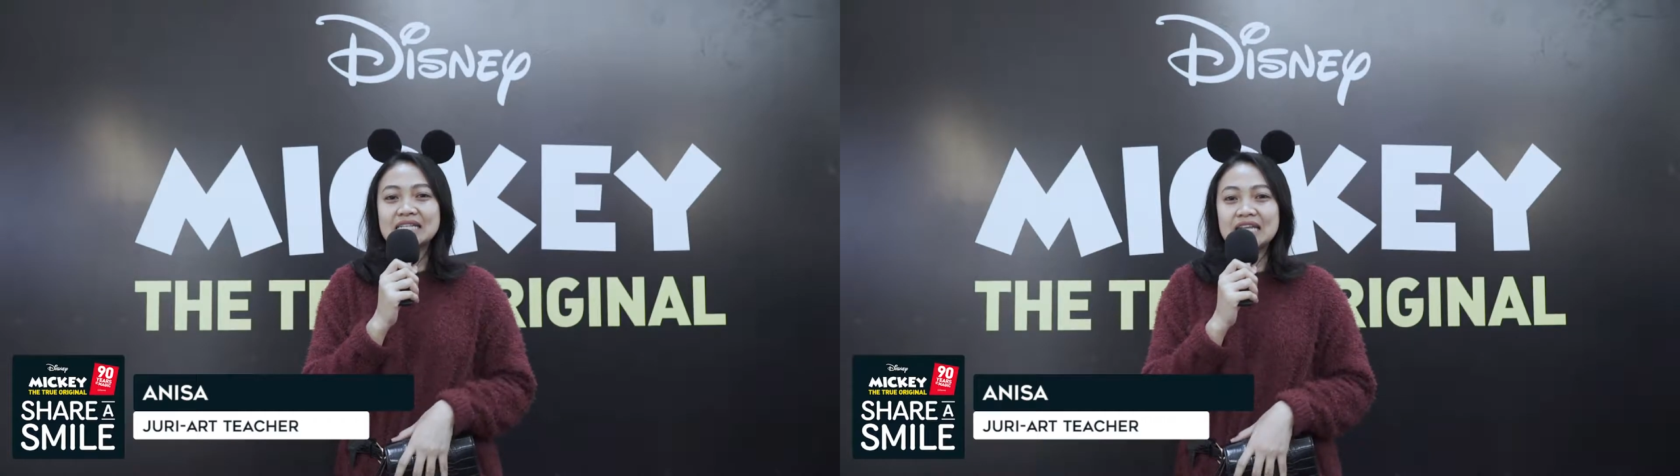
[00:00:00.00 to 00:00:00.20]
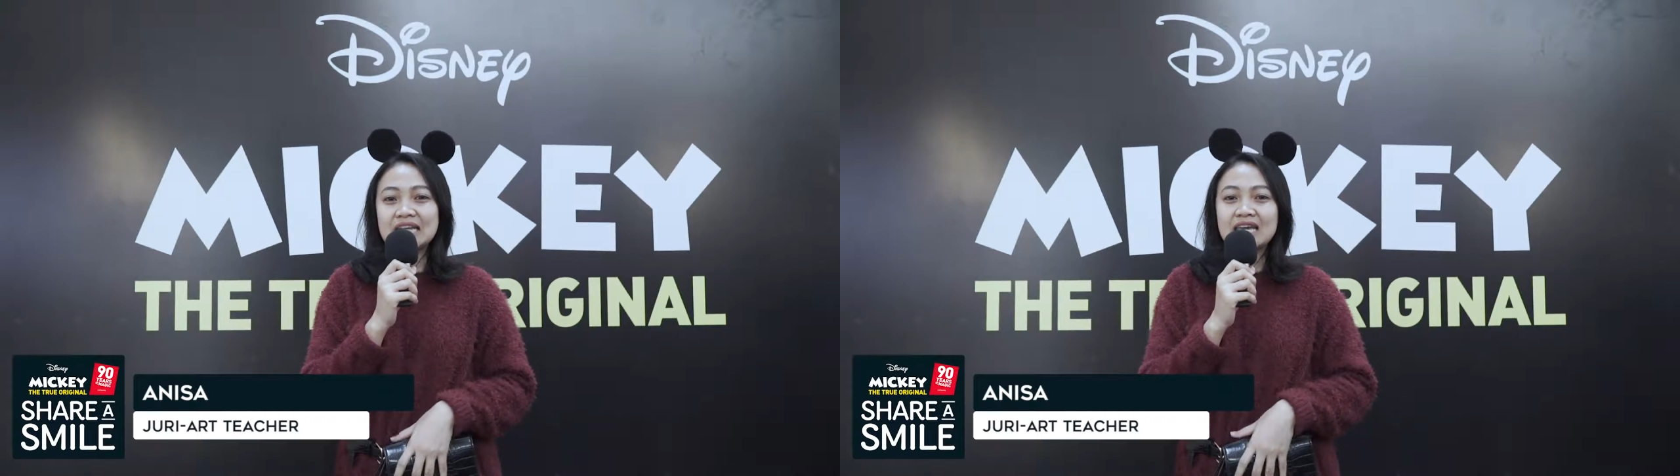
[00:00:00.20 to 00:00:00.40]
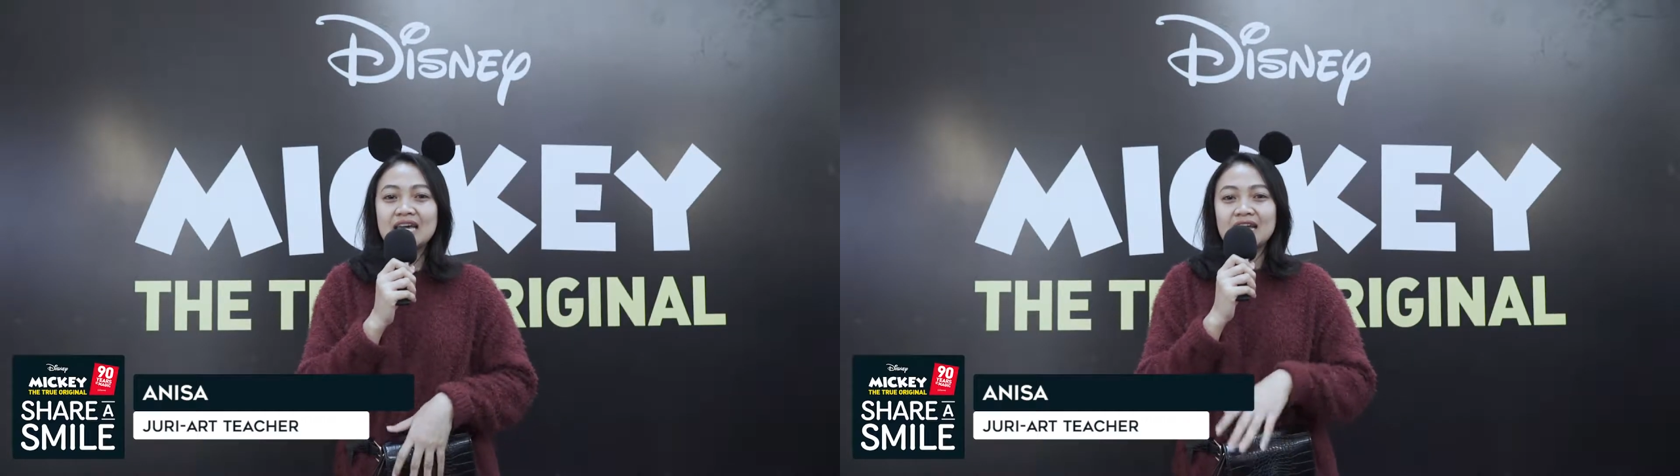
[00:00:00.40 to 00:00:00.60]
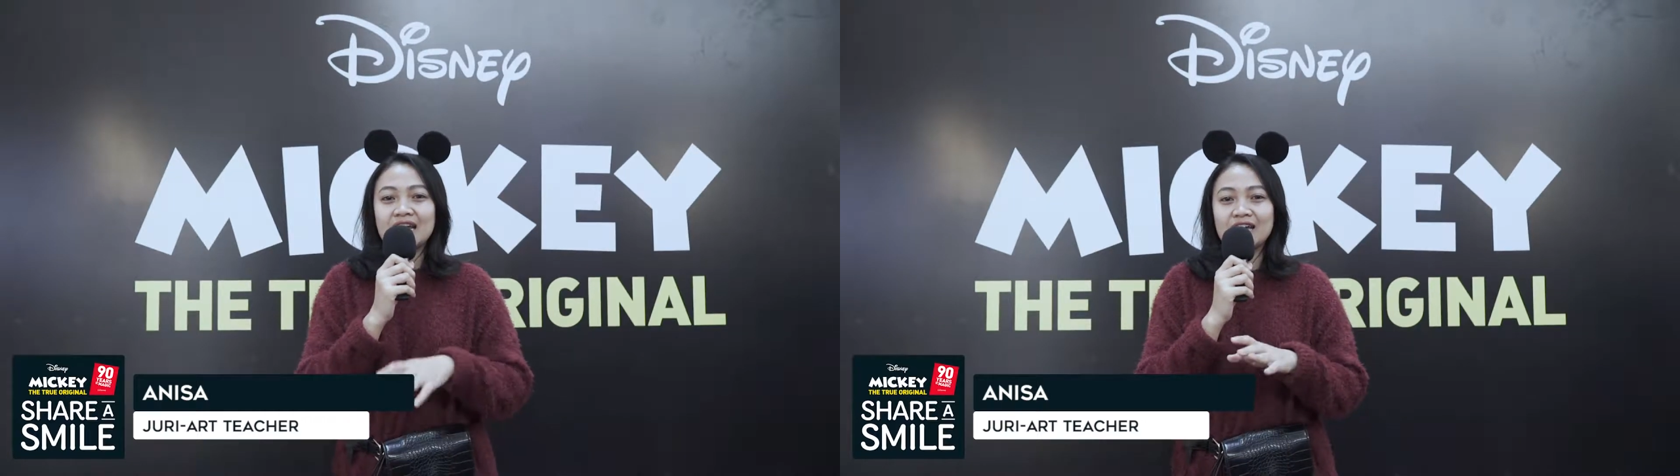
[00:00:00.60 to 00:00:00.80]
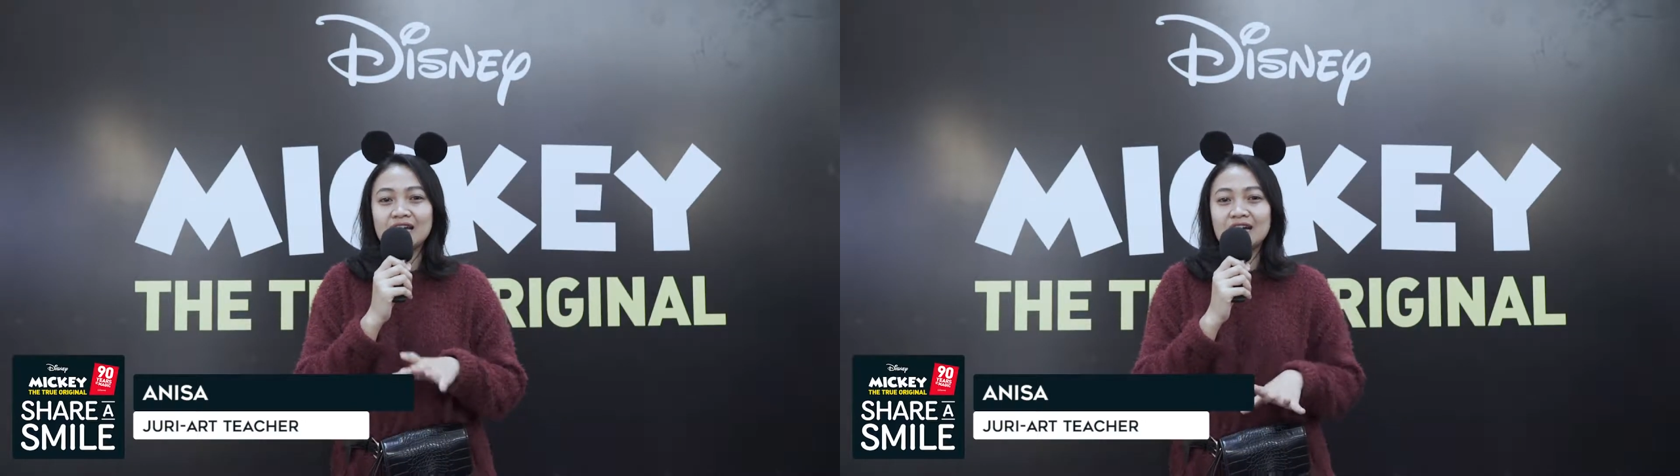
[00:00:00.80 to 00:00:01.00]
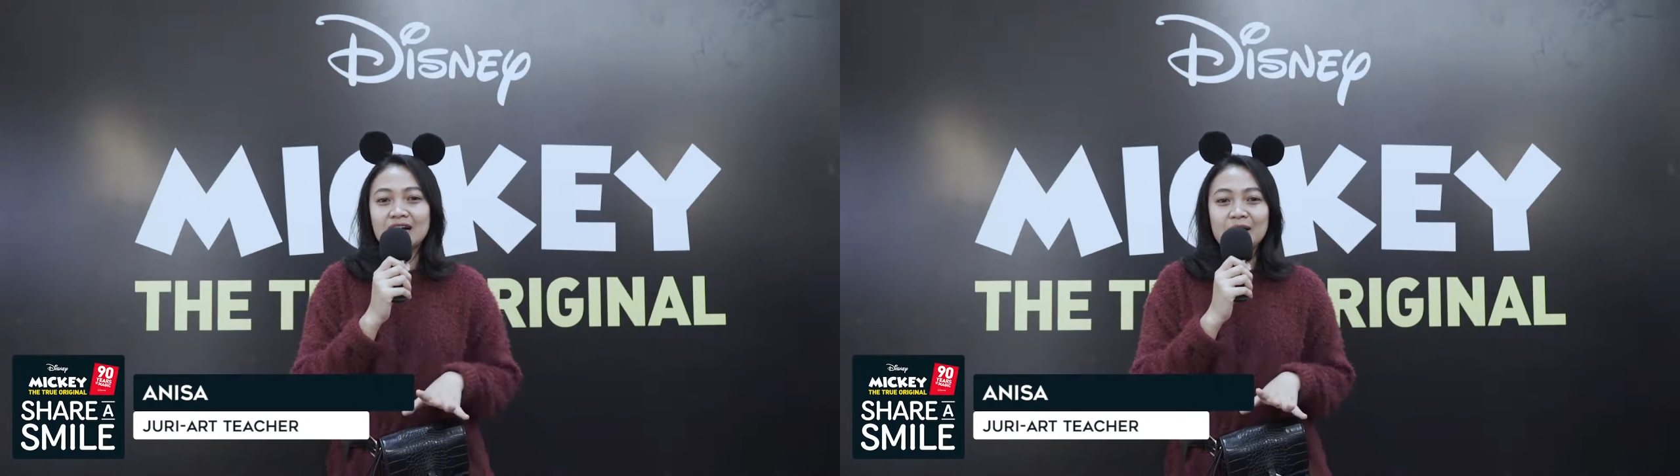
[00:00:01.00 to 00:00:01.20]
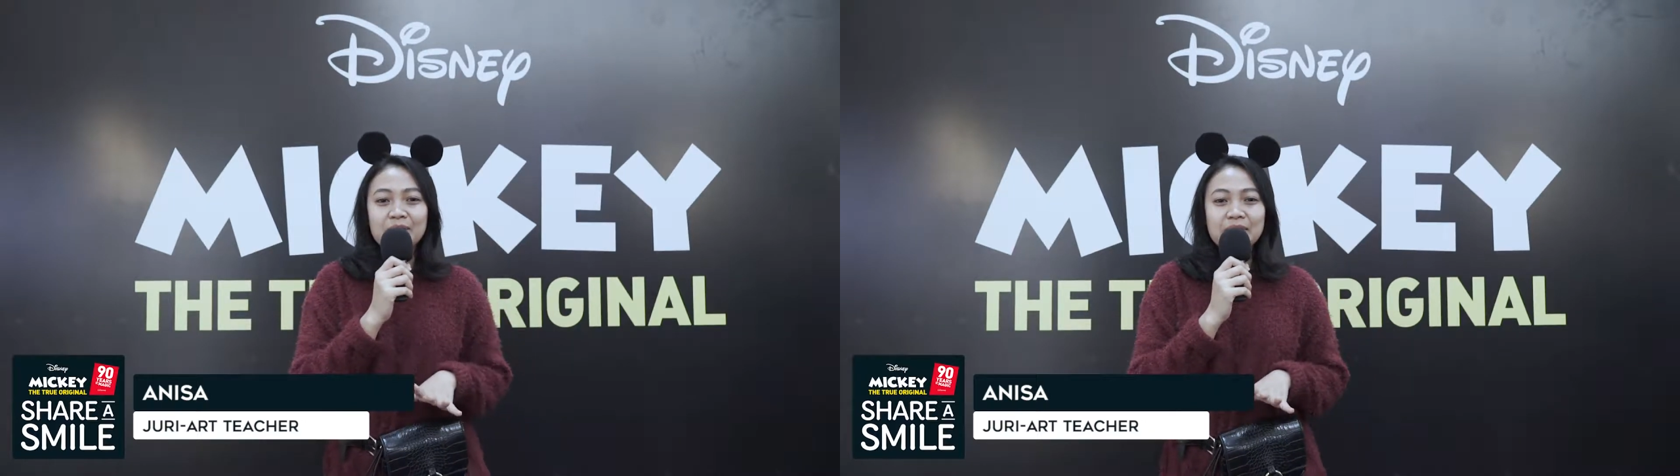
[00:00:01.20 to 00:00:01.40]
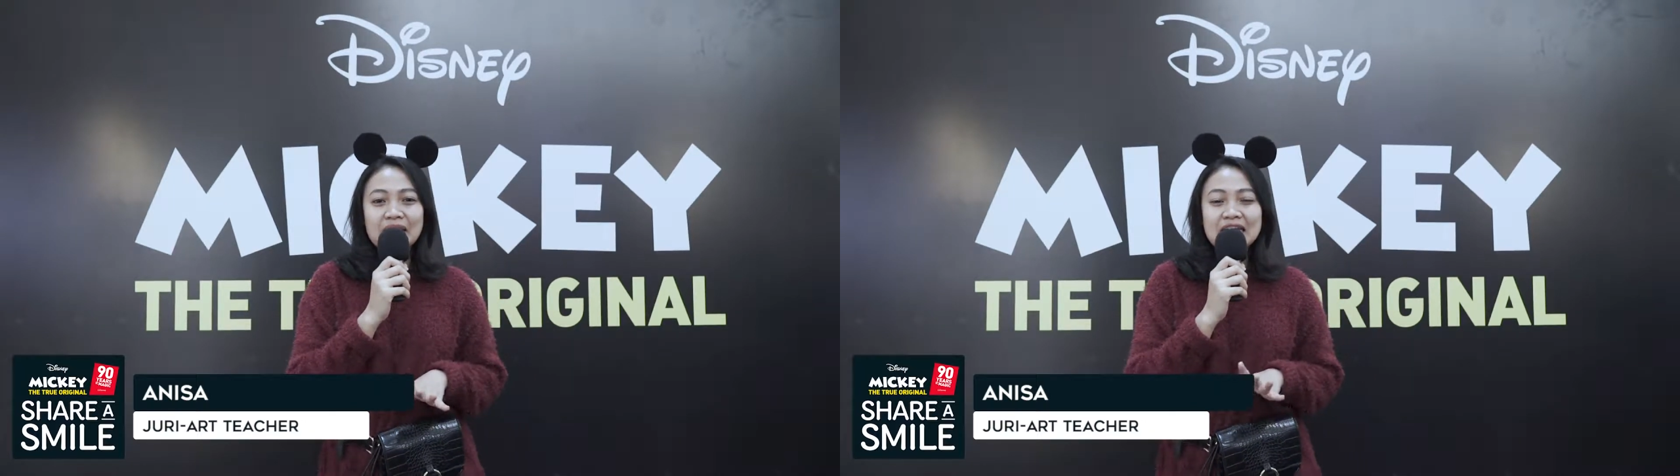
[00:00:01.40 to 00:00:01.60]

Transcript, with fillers: sendiri um,